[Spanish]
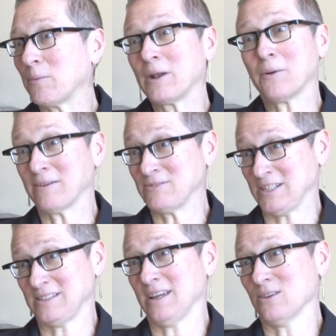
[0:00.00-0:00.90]
We don't have
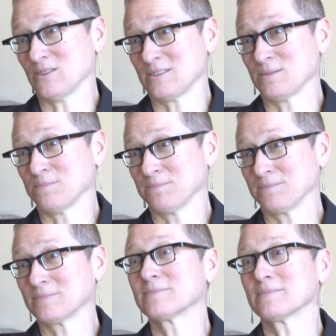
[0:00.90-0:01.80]
details.
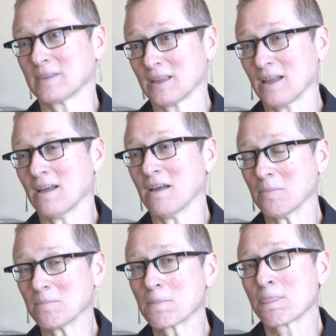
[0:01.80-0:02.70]

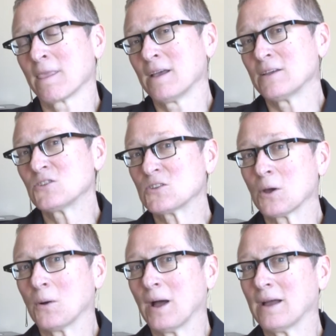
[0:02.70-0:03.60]
Um,
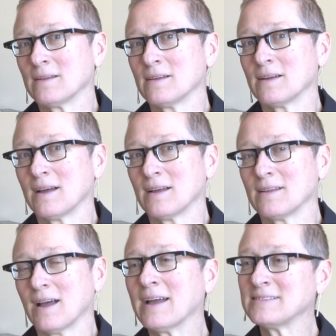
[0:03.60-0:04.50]
no
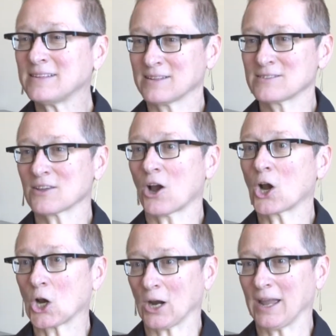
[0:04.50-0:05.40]
tenemos detalles y
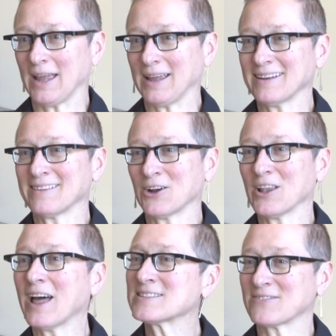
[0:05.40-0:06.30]
las ideas son buenas
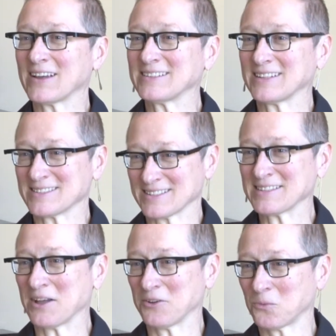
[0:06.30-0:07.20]
en el
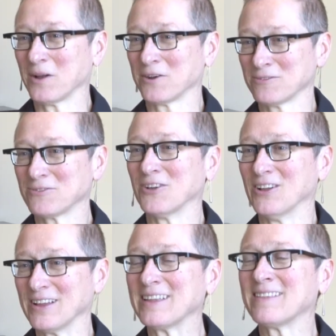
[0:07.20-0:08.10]
abstracto,
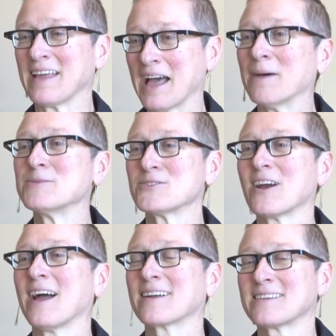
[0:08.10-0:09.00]
pero cuando se
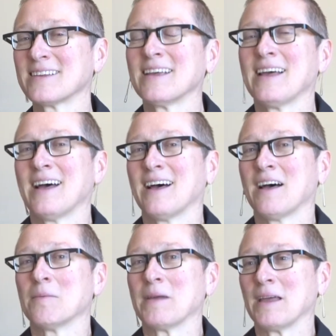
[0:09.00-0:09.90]
realizan los detalles
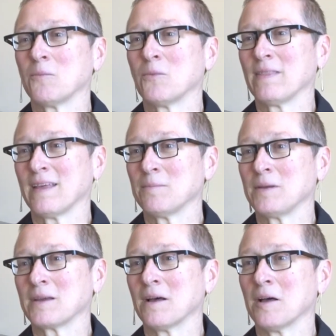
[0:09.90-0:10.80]
se ponen
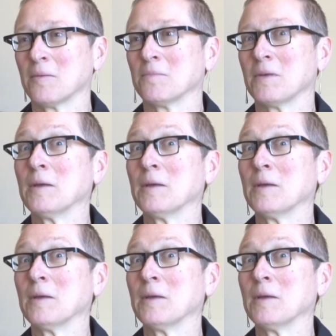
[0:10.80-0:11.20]
problemáticas.